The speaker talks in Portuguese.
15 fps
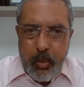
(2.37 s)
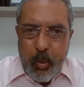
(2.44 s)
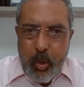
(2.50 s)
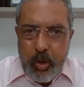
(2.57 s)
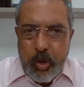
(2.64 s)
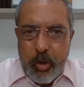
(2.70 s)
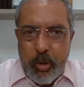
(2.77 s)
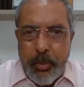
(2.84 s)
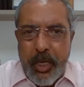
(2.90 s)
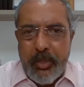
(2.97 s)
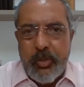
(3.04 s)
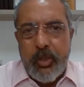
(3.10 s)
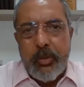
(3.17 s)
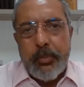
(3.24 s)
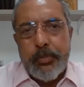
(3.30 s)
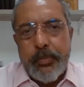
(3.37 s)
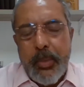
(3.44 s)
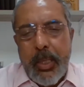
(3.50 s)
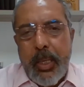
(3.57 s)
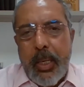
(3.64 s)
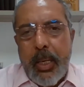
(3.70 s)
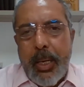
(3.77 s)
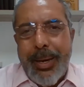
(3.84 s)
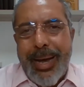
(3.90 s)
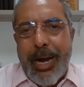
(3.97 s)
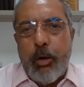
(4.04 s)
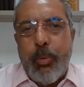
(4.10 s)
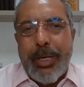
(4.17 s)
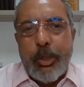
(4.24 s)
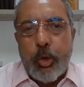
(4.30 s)
hoje no Brasil
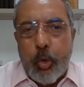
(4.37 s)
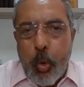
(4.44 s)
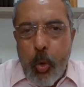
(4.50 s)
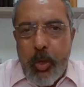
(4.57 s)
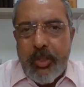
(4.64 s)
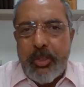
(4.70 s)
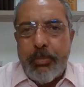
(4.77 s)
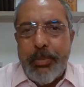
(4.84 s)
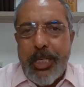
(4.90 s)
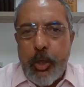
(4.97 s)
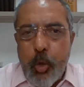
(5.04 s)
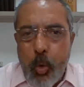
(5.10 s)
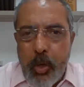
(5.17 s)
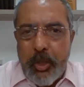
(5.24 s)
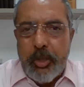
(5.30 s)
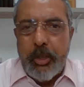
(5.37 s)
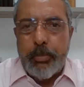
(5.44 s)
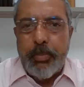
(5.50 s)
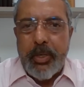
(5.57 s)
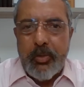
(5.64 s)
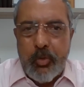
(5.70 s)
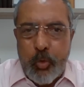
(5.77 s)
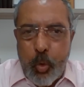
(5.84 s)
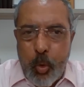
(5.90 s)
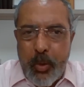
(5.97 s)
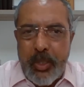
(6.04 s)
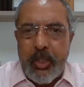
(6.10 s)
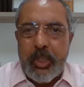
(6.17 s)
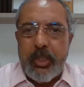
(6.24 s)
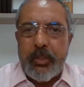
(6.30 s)
há 14 milhões de
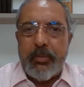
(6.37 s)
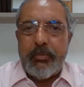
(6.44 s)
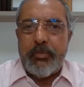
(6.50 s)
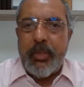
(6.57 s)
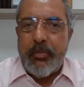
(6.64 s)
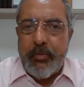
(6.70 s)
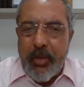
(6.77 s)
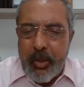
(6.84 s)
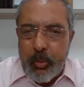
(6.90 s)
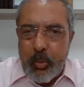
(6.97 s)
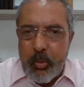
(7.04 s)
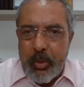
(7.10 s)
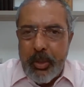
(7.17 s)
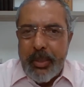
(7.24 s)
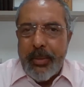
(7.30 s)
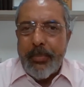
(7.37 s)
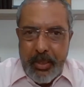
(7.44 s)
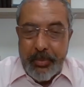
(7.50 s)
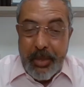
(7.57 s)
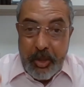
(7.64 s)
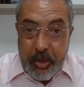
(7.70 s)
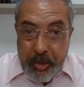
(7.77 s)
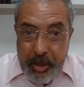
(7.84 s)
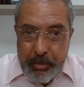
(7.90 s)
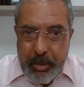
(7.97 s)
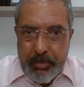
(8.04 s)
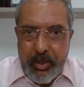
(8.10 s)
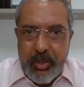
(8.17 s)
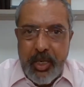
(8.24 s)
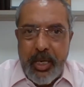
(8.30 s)
pessoas vivendo a
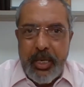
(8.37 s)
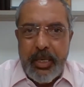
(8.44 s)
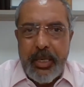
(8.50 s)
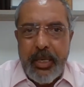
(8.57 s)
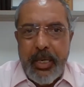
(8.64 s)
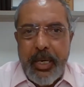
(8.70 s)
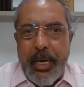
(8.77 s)
extrema miséria.